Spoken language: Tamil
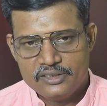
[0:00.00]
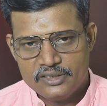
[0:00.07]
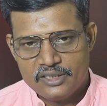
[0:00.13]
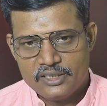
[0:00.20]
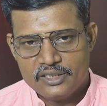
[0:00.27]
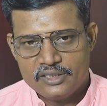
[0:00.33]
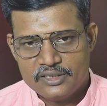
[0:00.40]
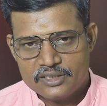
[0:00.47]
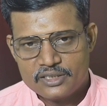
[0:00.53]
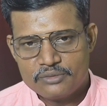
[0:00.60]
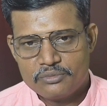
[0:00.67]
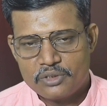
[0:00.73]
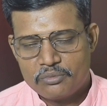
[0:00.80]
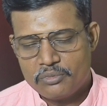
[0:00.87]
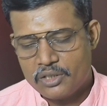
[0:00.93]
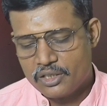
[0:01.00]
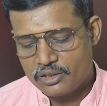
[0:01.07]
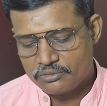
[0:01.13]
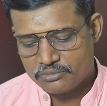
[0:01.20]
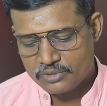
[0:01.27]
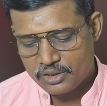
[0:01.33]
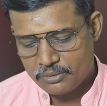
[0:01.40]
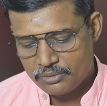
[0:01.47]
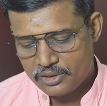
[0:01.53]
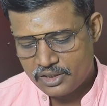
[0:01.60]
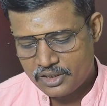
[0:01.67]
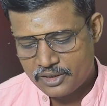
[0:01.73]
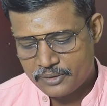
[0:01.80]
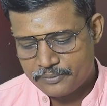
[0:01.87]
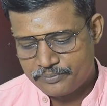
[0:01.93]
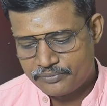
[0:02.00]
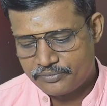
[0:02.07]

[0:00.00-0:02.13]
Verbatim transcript: இந்த டிசம்பர் மாதம் அப்படின்னா